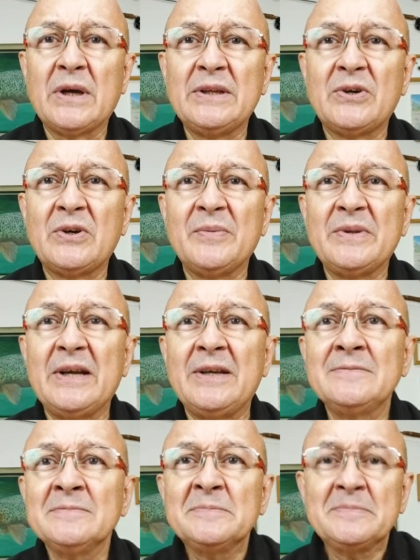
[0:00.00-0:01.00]
Cadê o nome
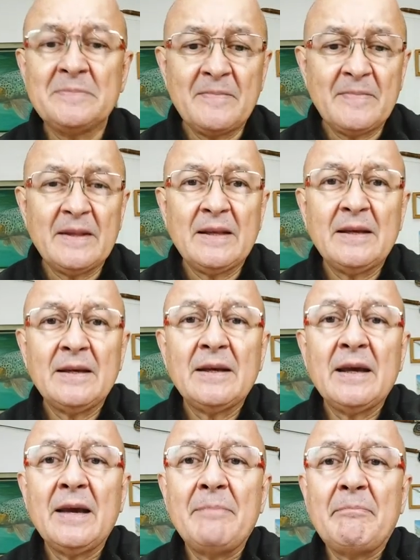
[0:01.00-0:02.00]
dele?
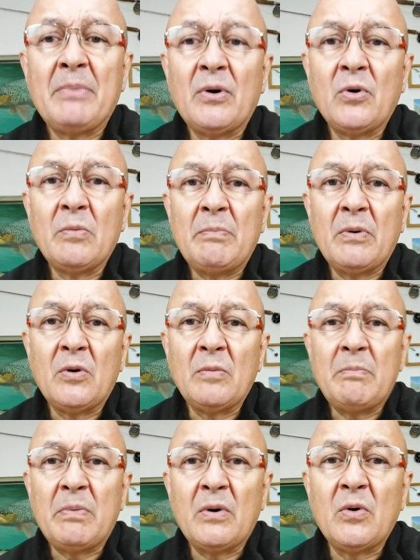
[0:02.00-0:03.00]
É Paul, Paul,
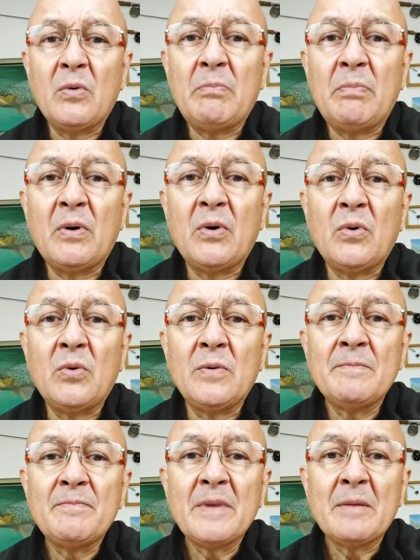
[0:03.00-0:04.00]
Paul,
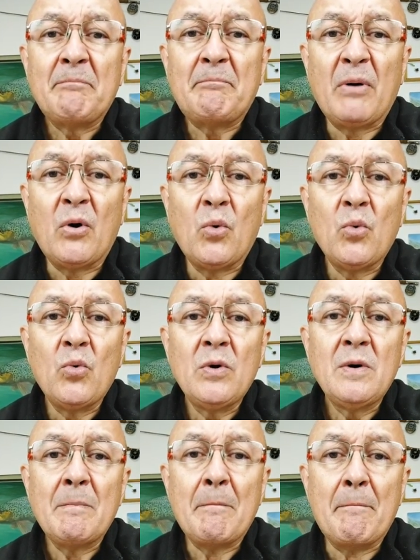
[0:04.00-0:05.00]
Paul.
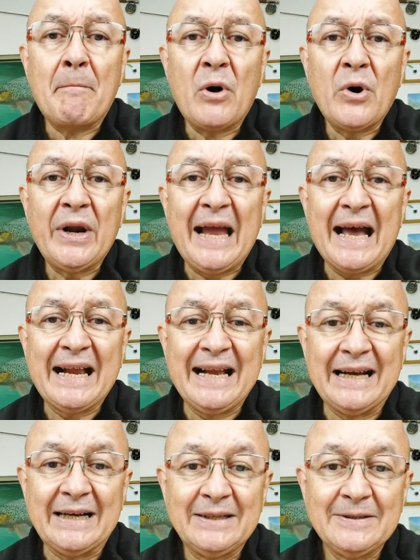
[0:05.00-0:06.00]
Paul
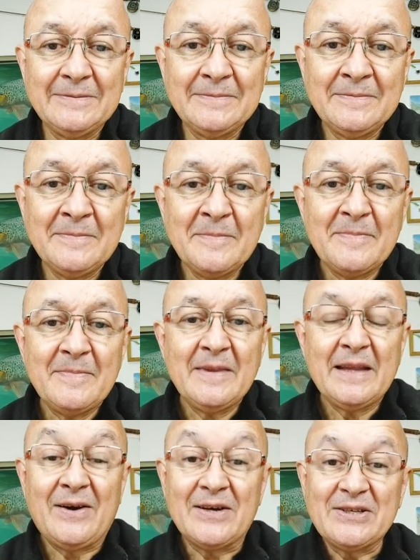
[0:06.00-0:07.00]
Monaghan.
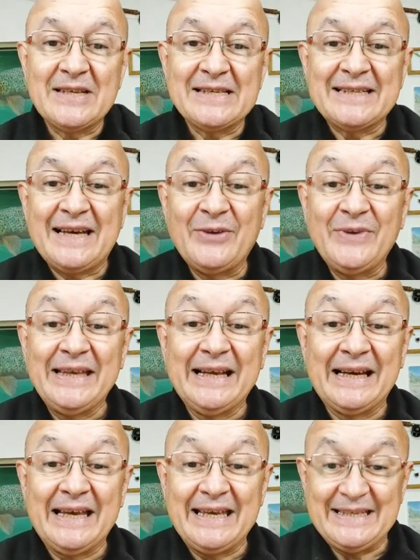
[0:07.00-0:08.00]
Acho que esse cara é um
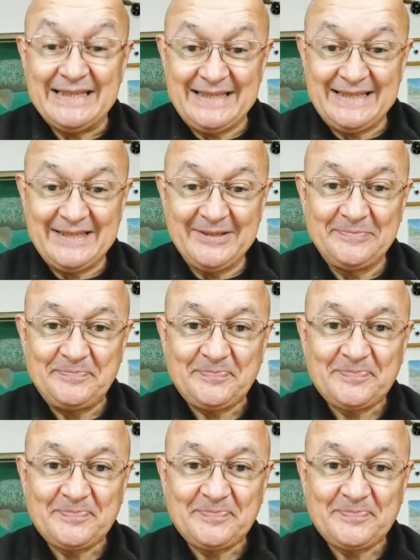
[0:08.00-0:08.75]
inglês.